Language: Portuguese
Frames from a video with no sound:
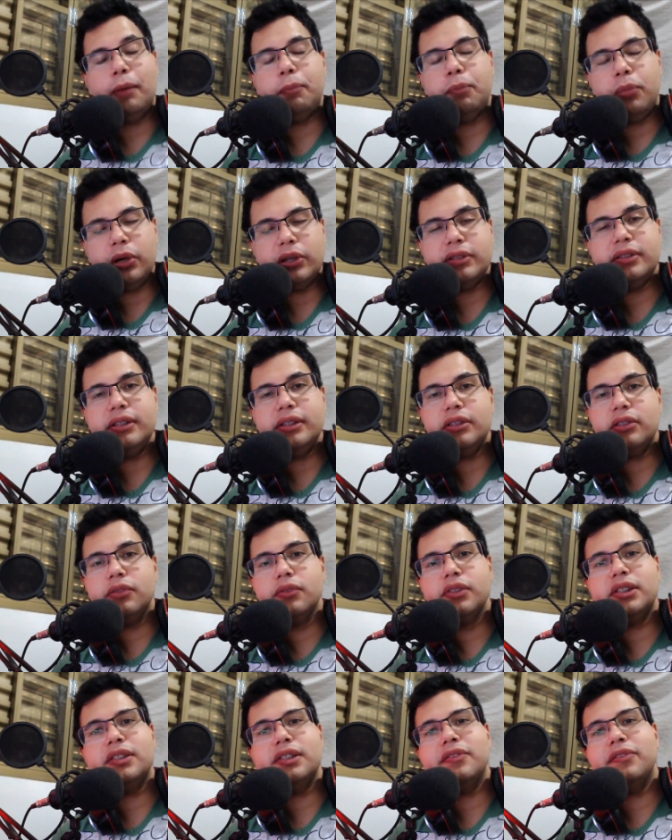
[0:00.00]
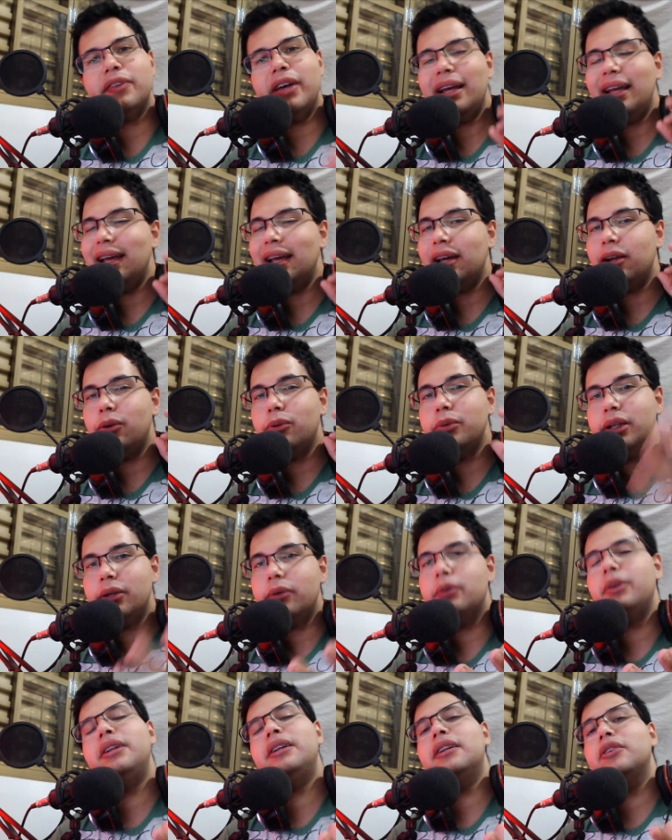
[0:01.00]
Após isso, você vai ganhar um
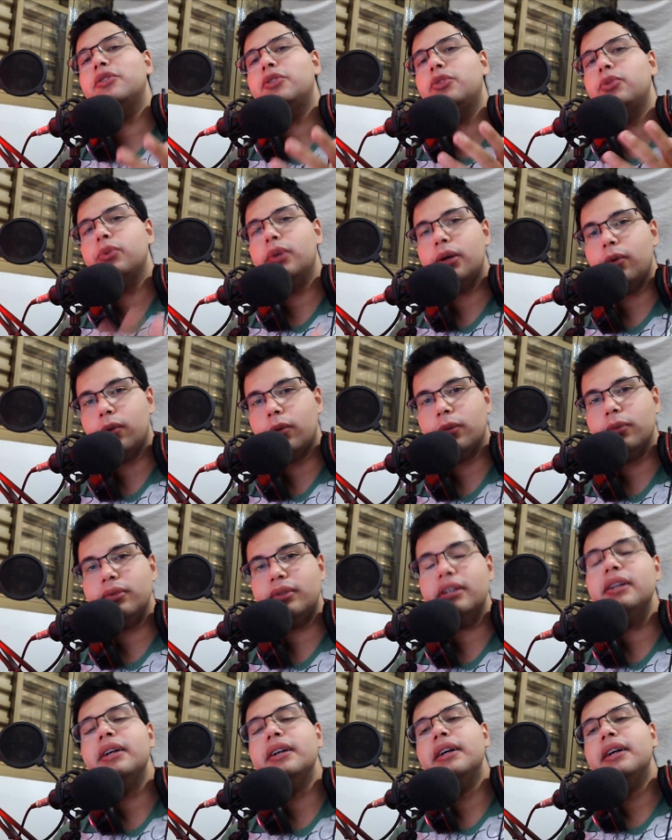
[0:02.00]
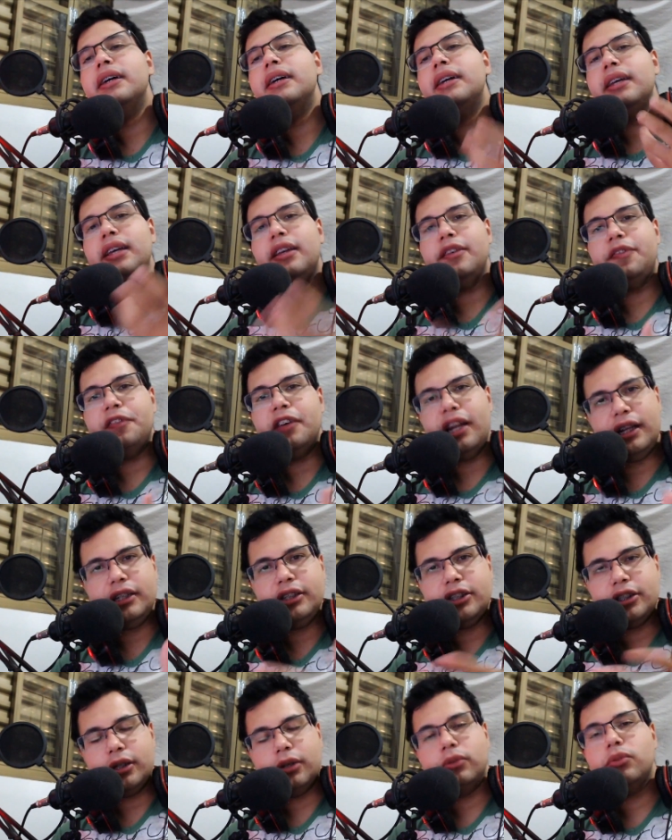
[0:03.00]
ícone na sua conta
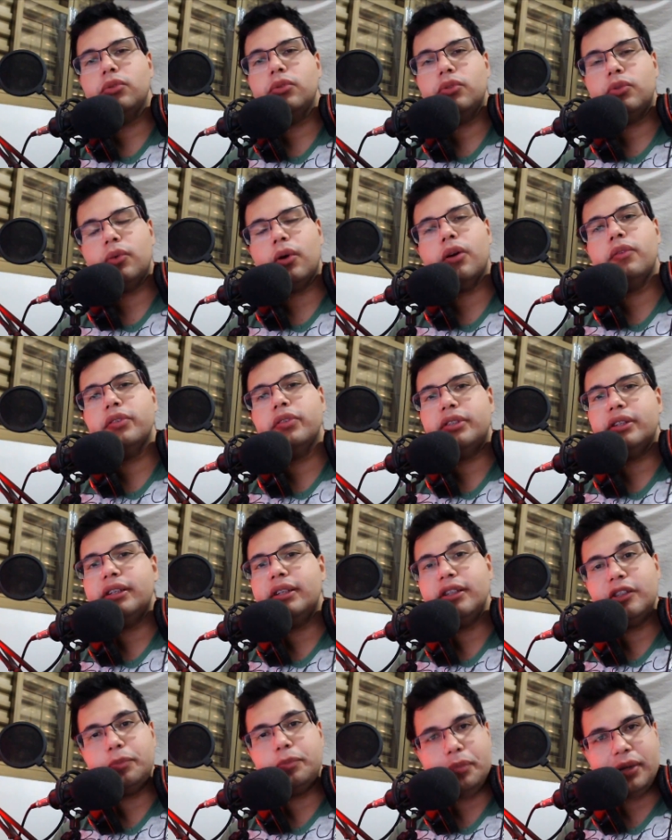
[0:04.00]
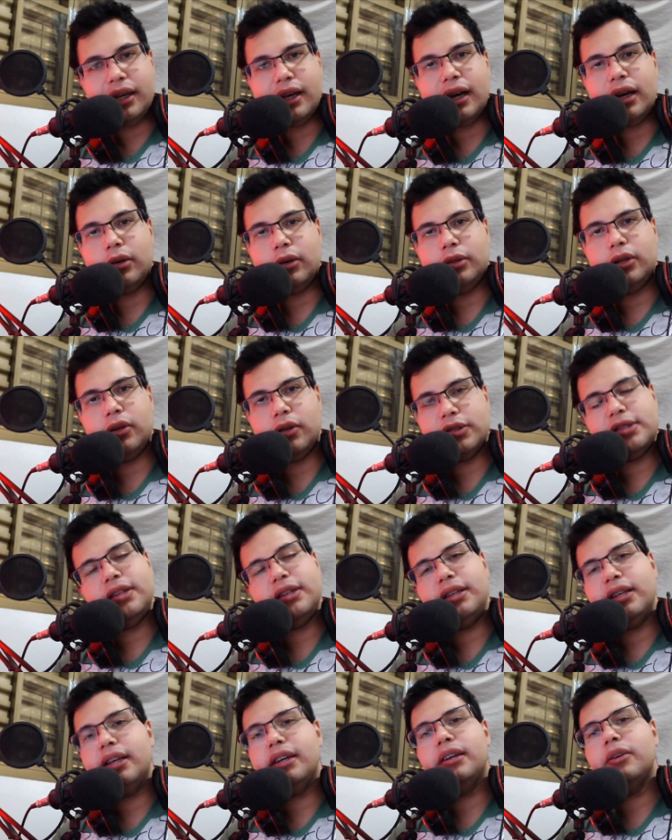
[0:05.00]
referente ao dos qual você quis pegar, ou da
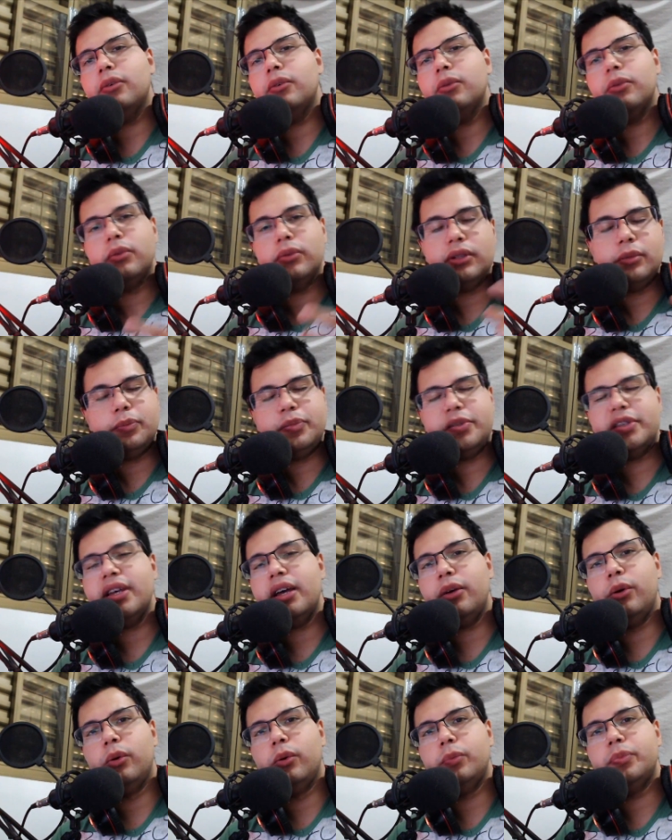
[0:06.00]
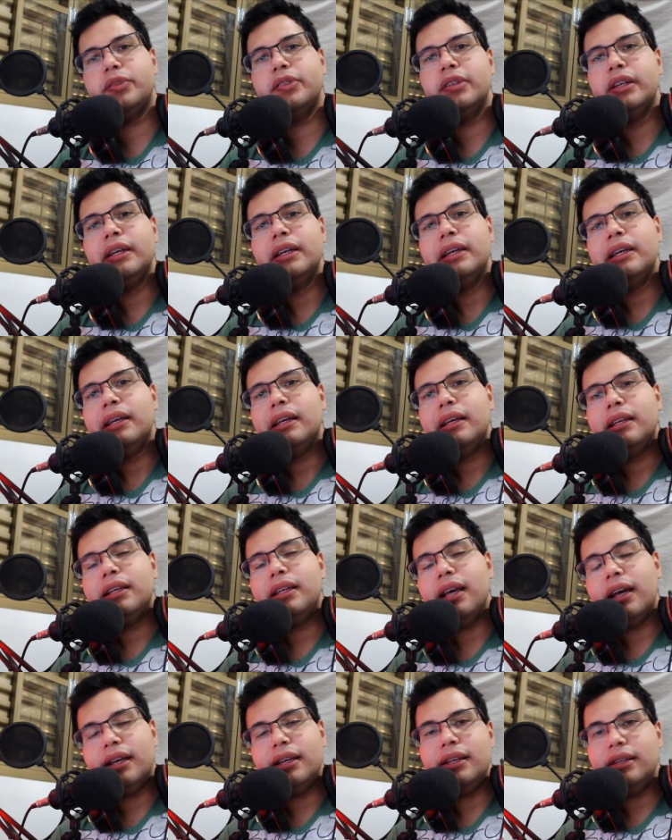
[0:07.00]
Rosa Negra ou do Psyops.
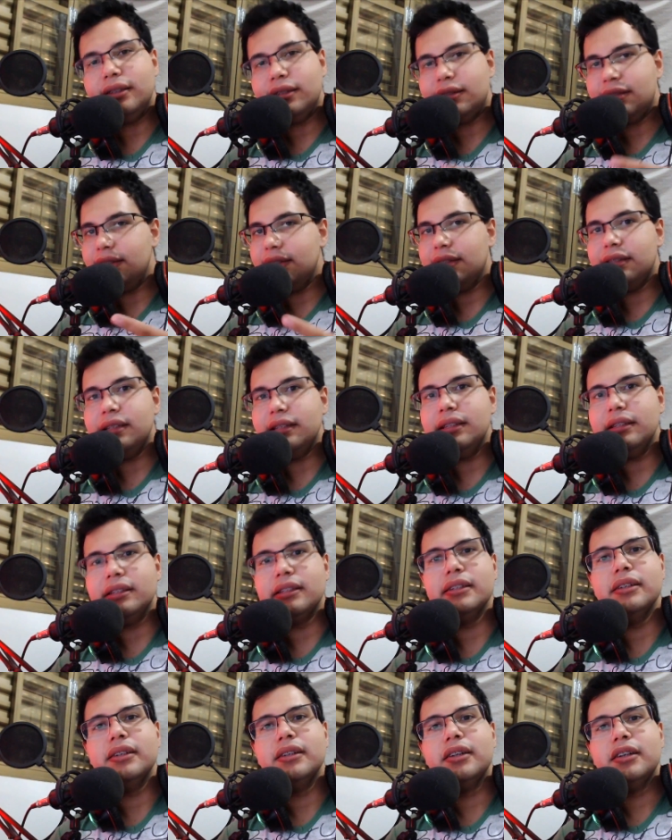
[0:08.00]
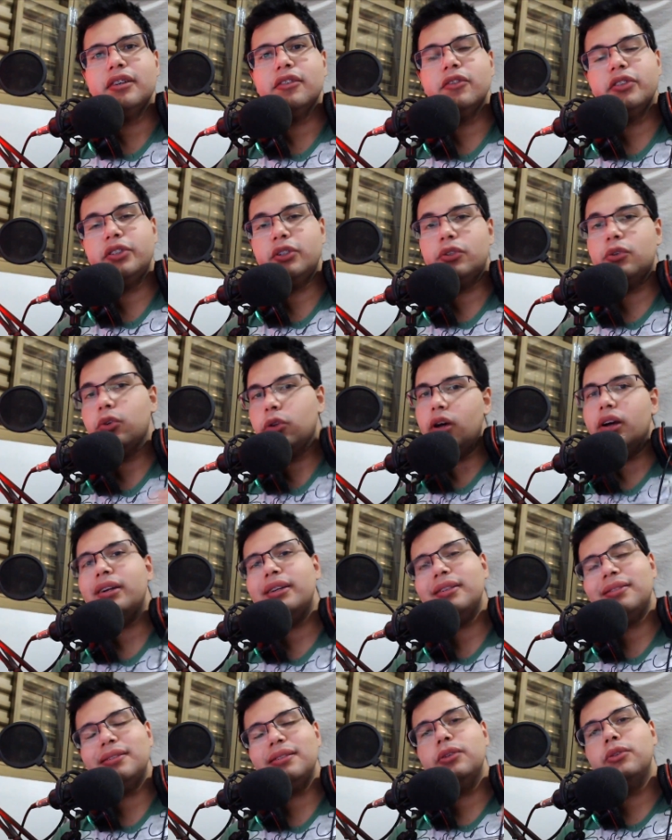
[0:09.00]
E aí em seguida, você
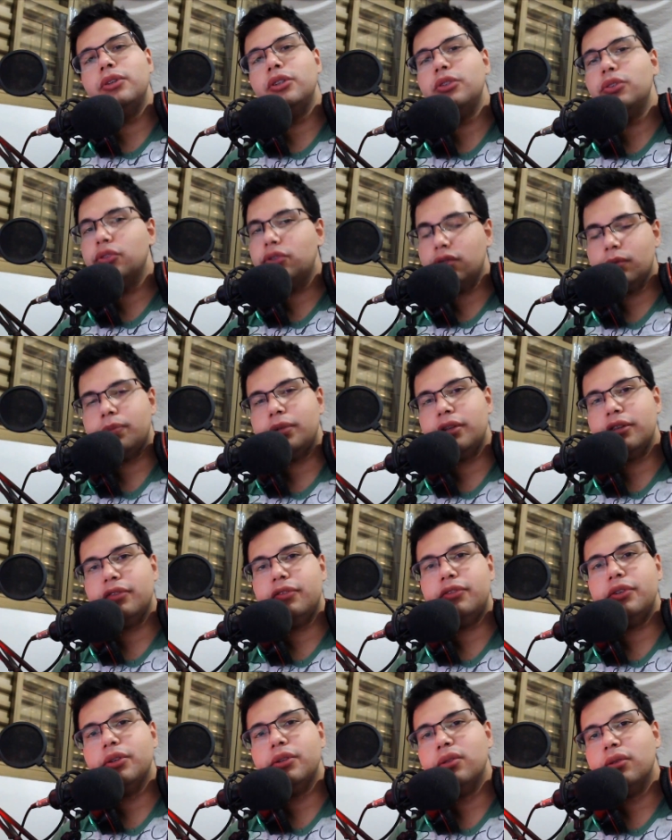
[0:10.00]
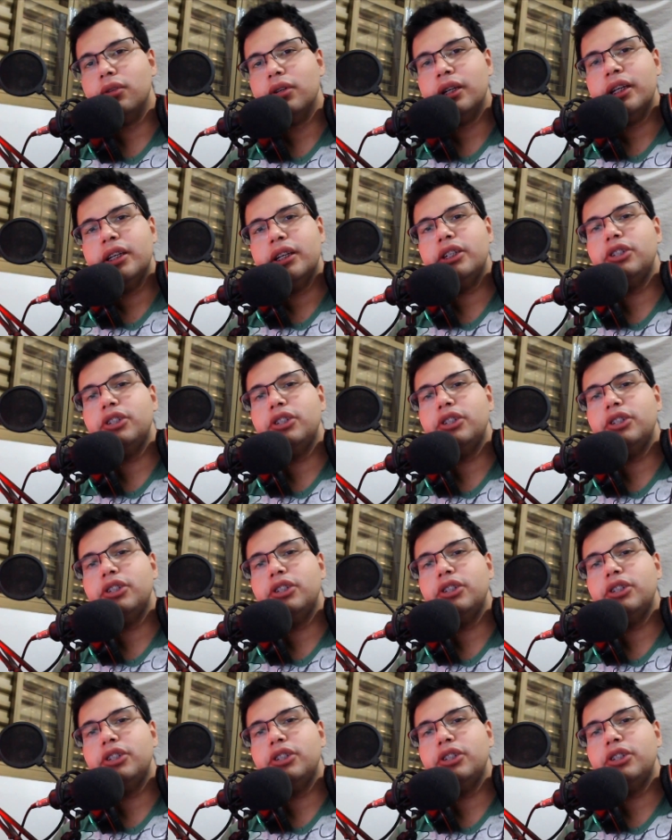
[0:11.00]
coloca esse ícone no seu perfil